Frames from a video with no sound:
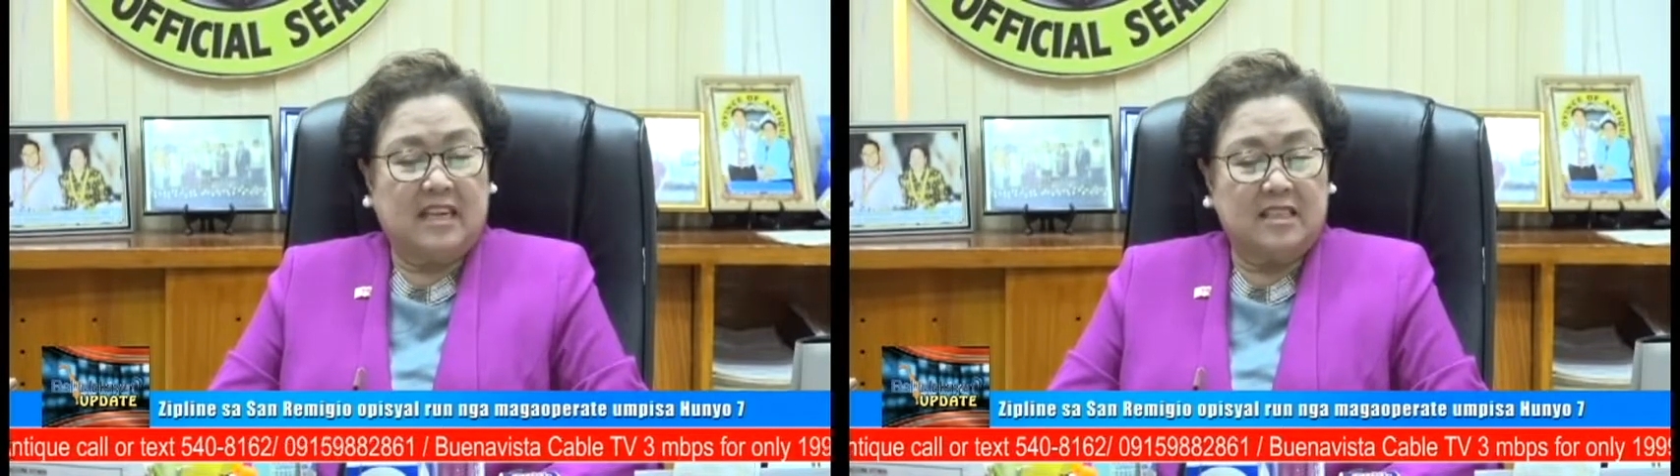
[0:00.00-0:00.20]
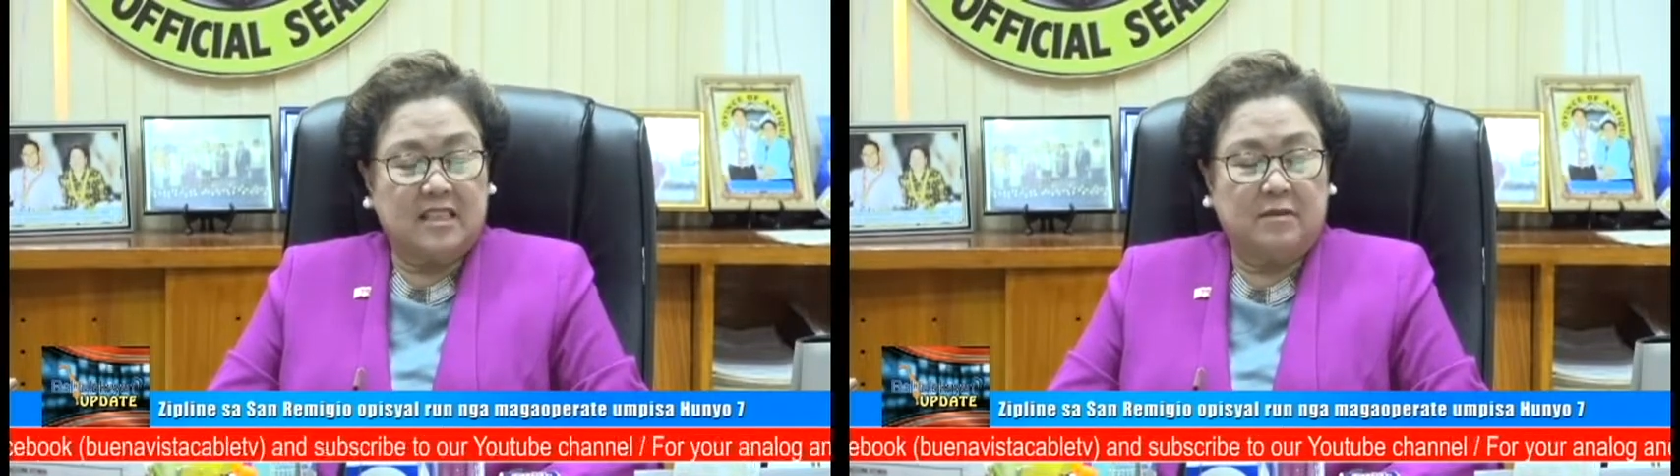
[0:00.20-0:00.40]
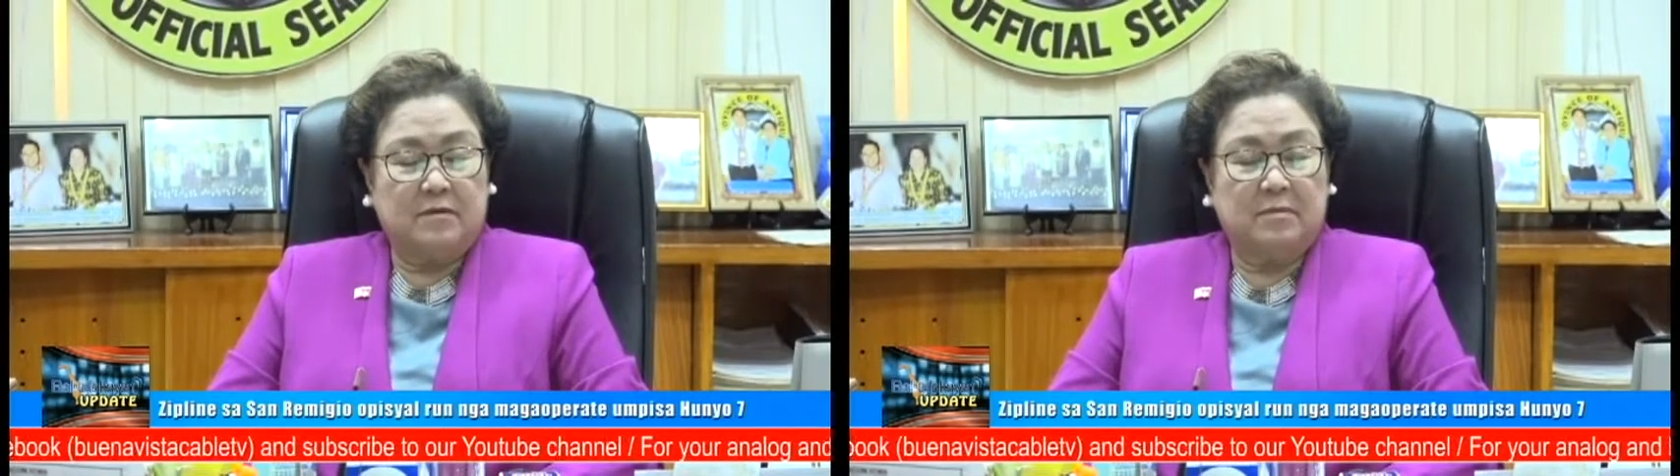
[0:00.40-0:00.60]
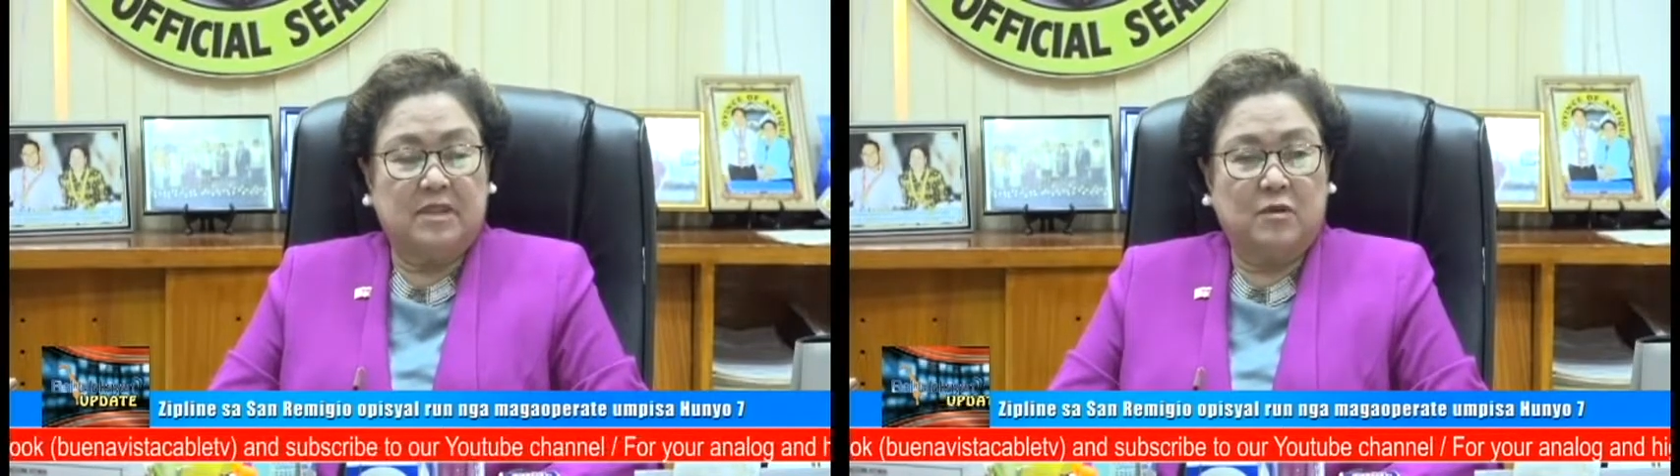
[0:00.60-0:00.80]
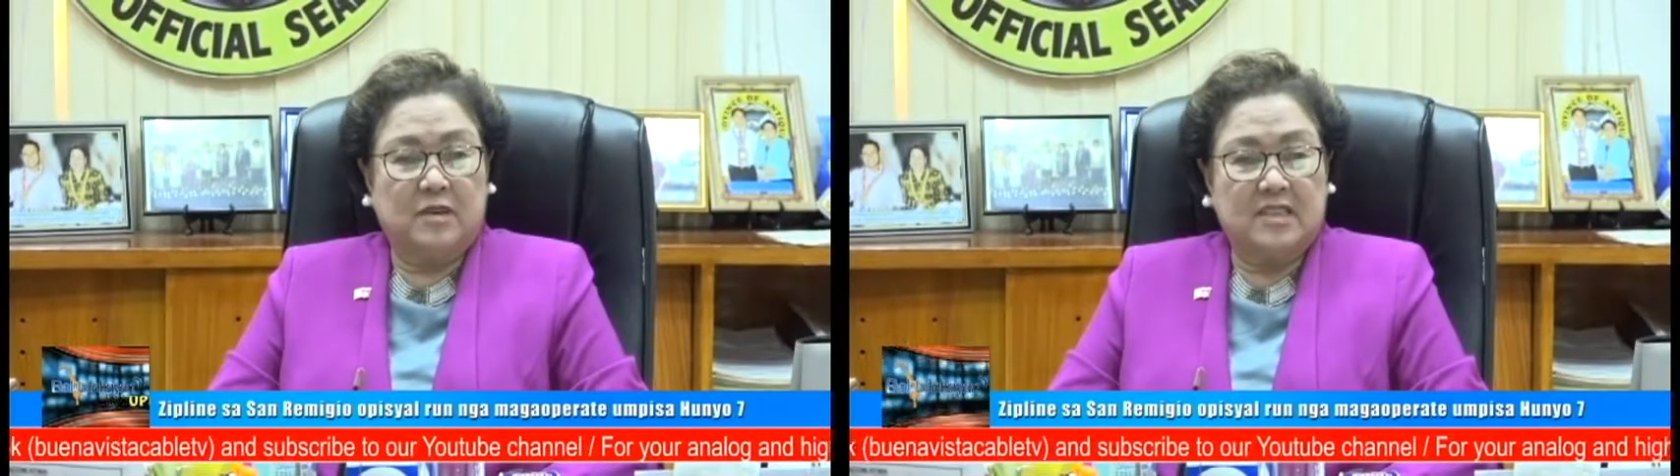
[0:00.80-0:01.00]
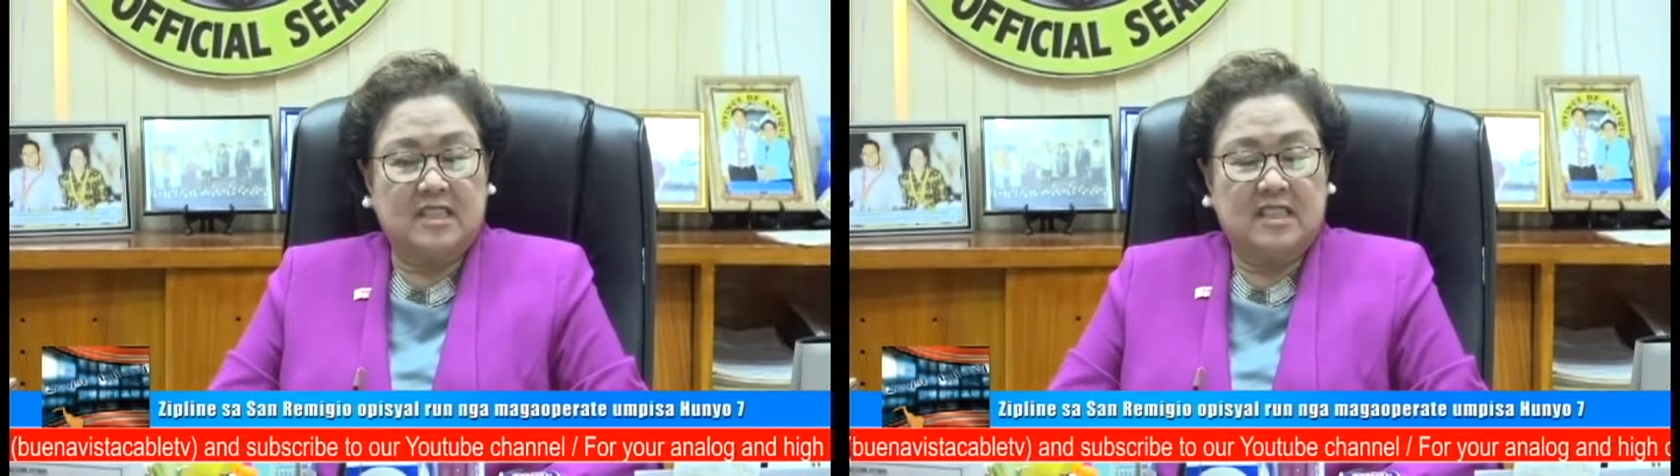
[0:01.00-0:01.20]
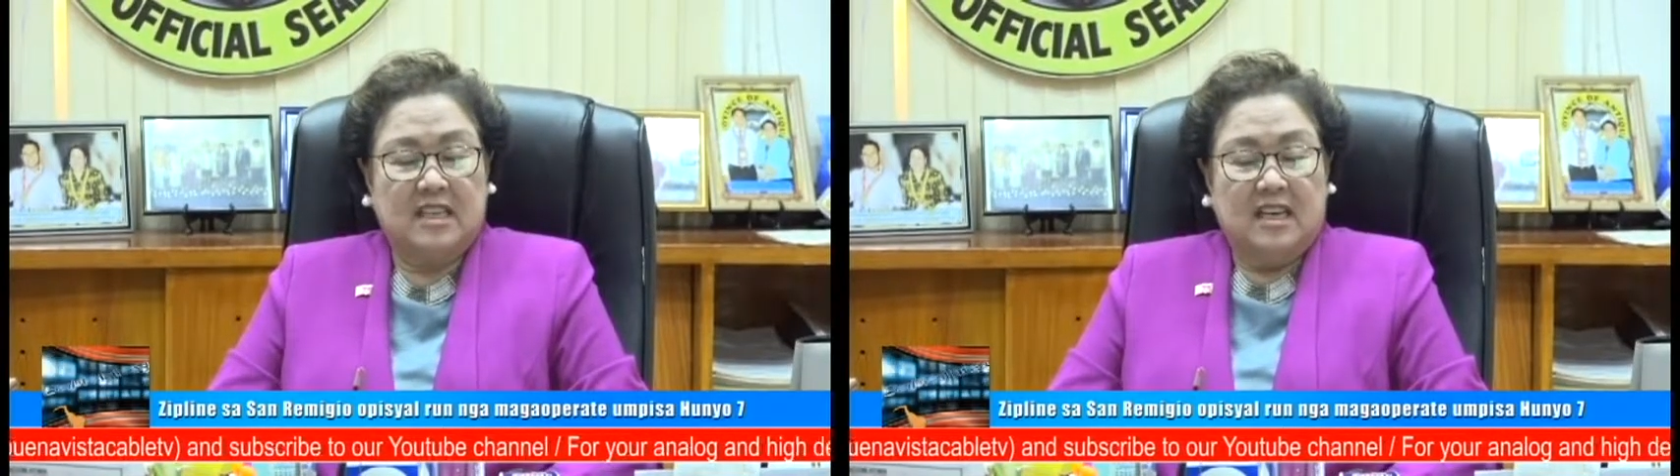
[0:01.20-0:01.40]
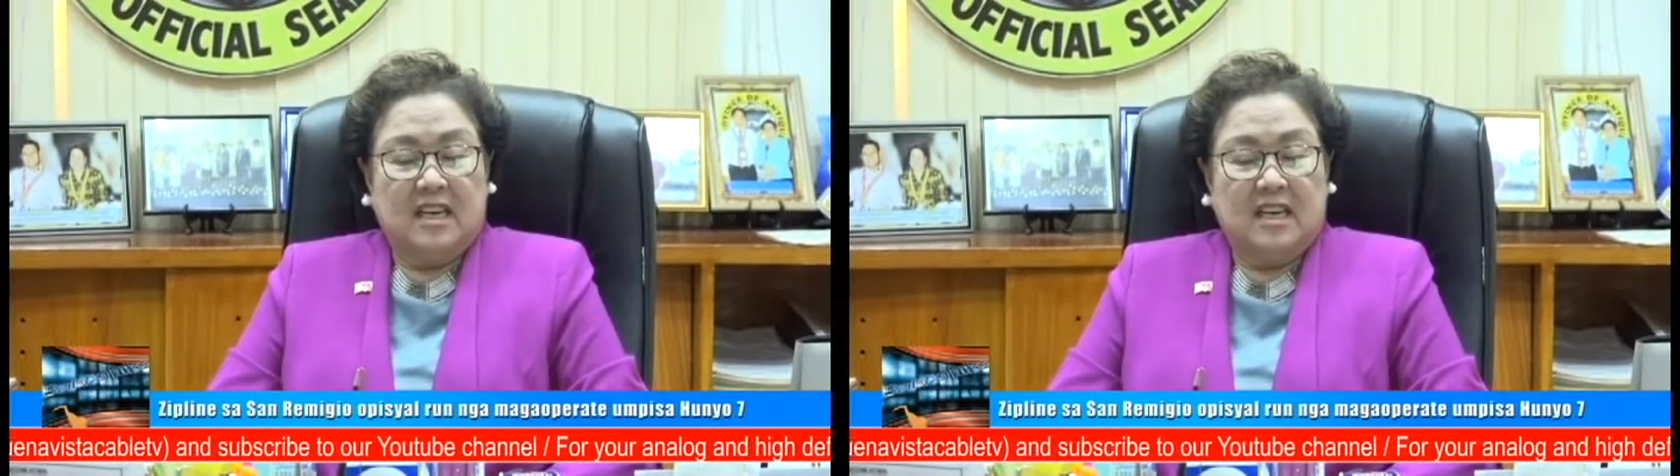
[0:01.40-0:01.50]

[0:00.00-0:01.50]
answer from the OST